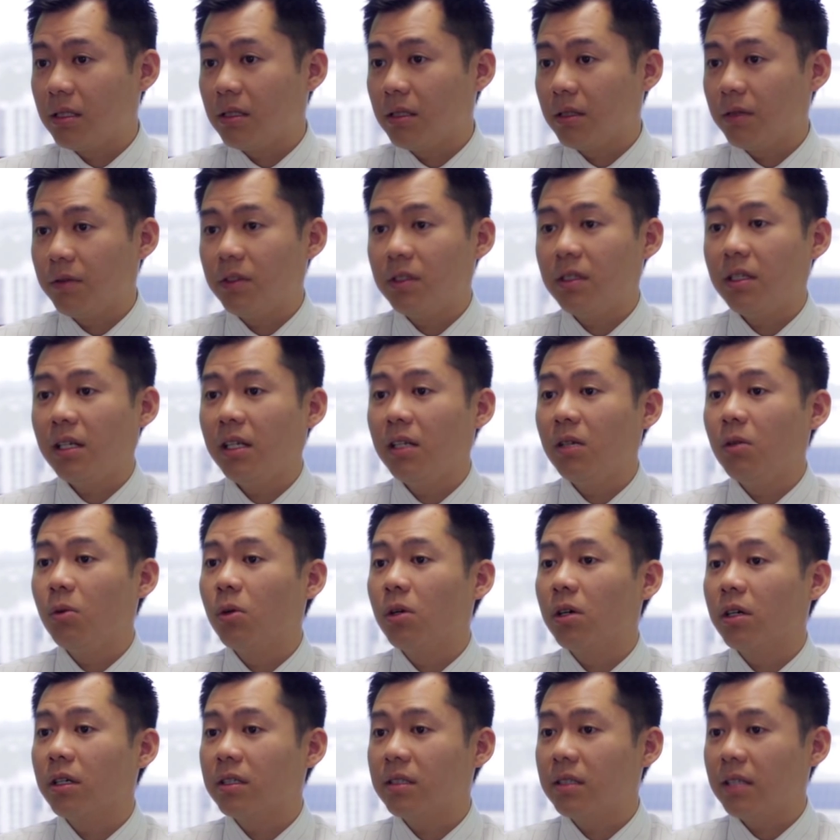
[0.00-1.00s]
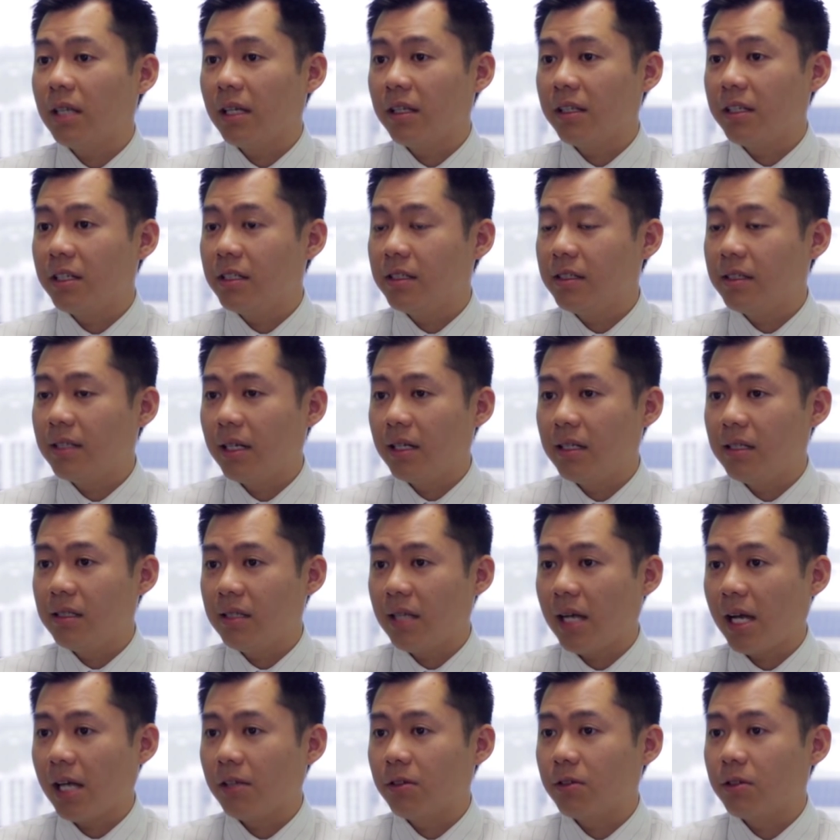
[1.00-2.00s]
công việc cao siêu cùng với thu
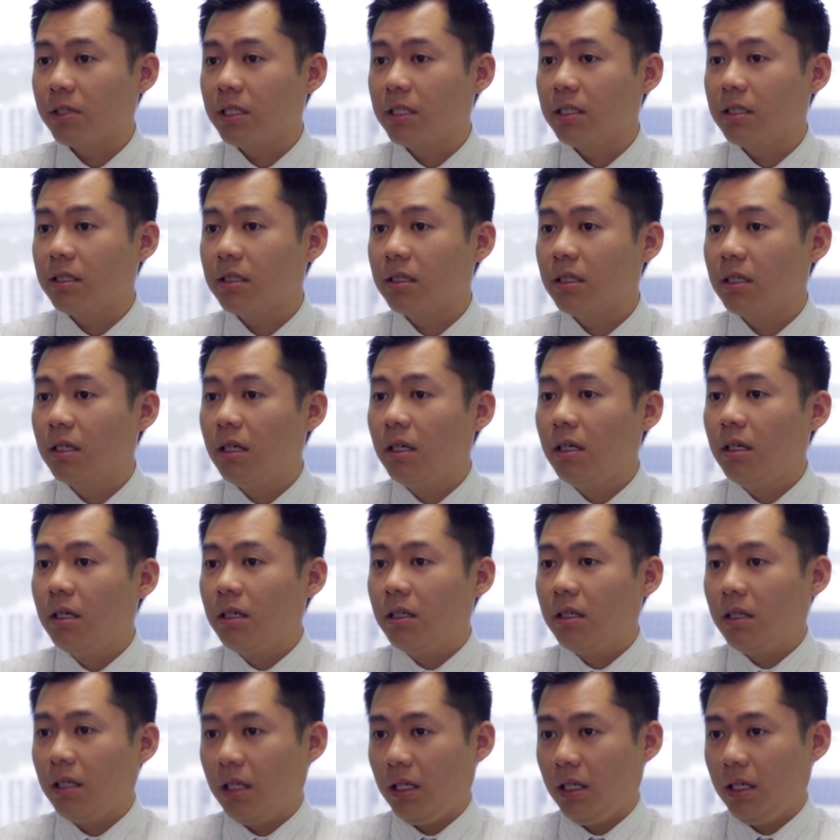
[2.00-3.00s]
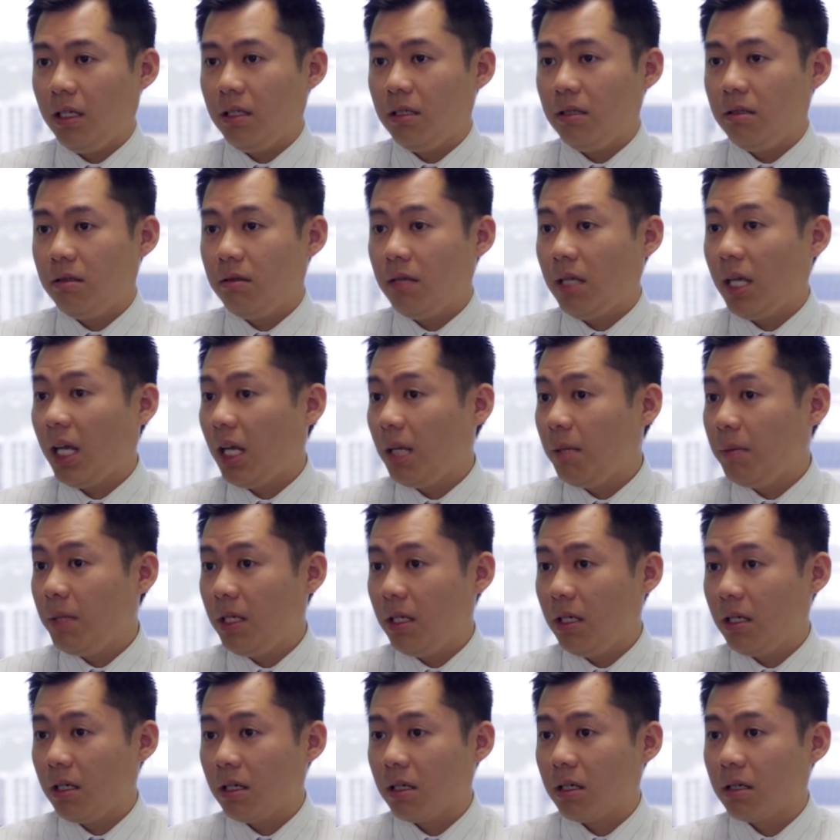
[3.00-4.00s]
nhập Họ đến đây và thấy
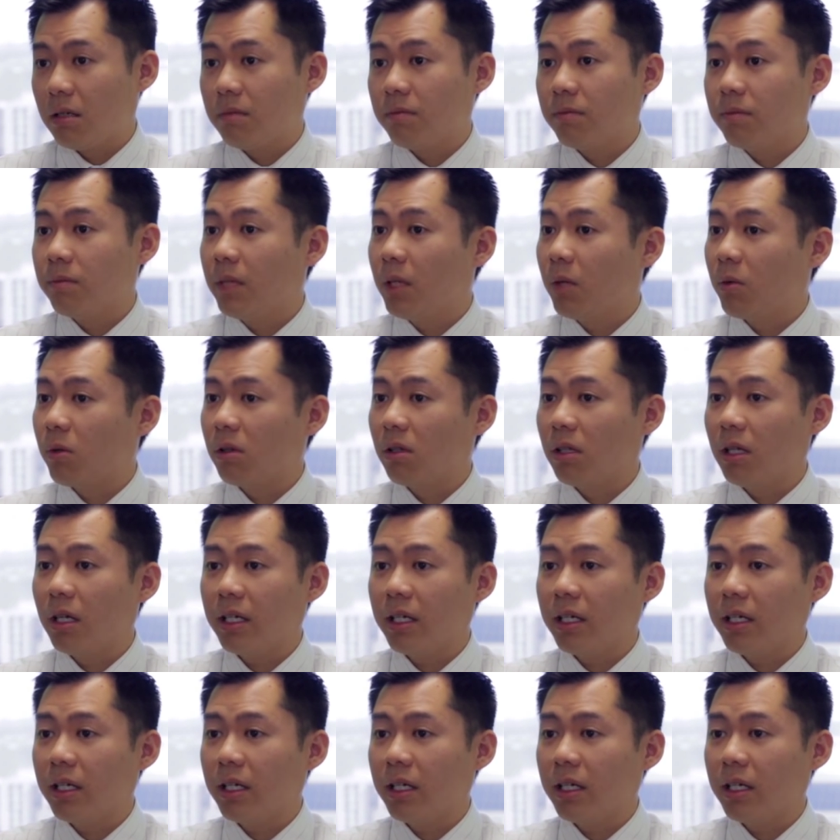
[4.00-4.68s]
may mắn được làm việc,